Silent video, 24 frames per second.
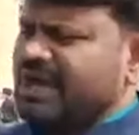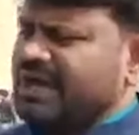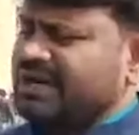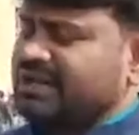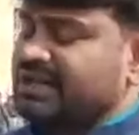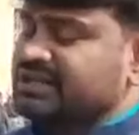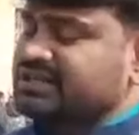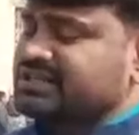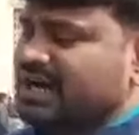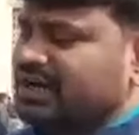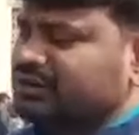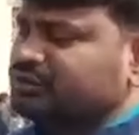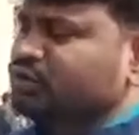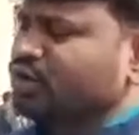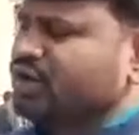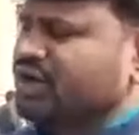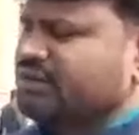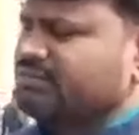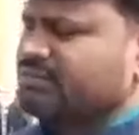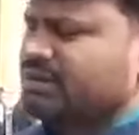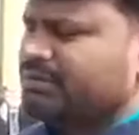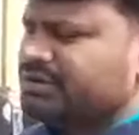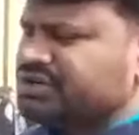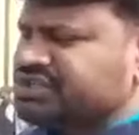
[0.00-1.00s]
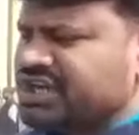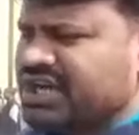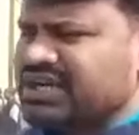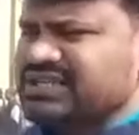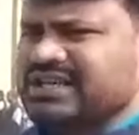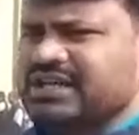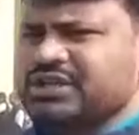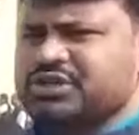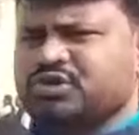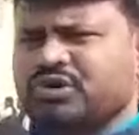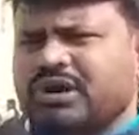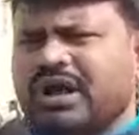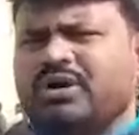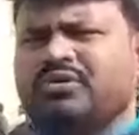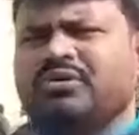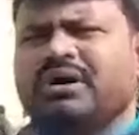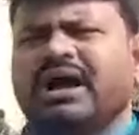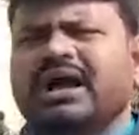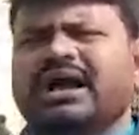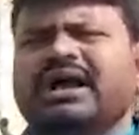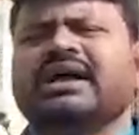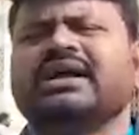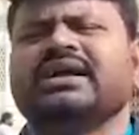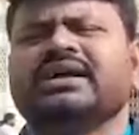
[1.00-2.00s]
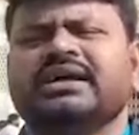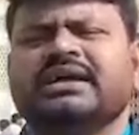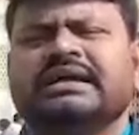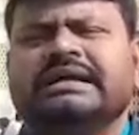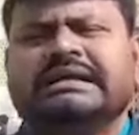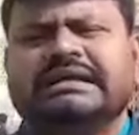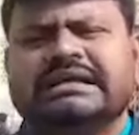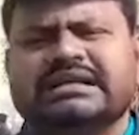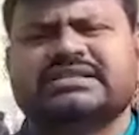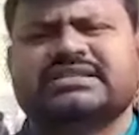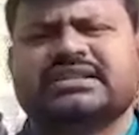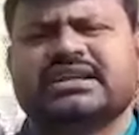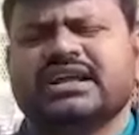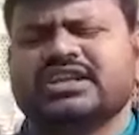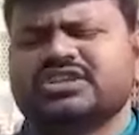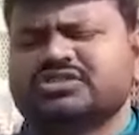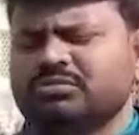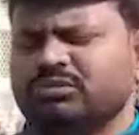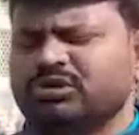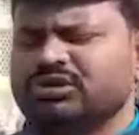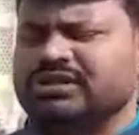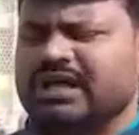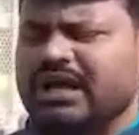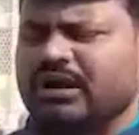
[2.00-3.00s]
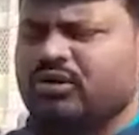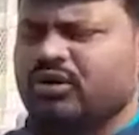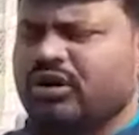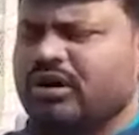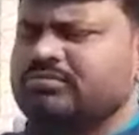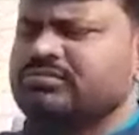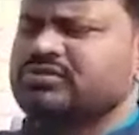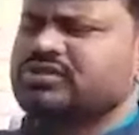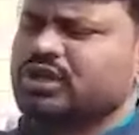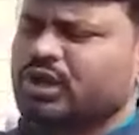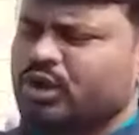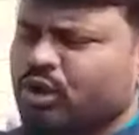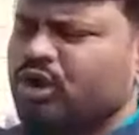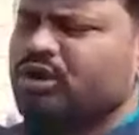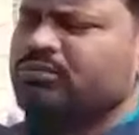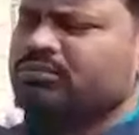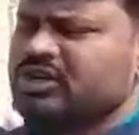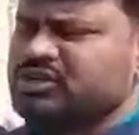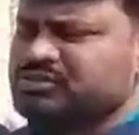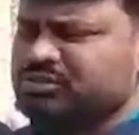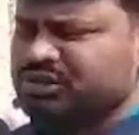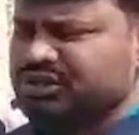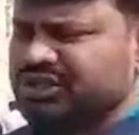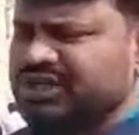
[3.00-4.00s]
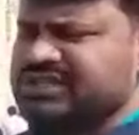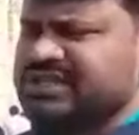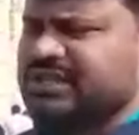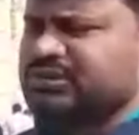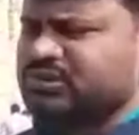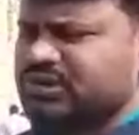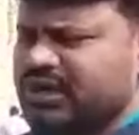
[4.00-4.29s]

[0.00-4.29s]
बिहार के छात्रों के भविष्य के साथ जुड़ा हुआ है इसलिए इस मुद्दा को हम जरूर मजबूती के साथ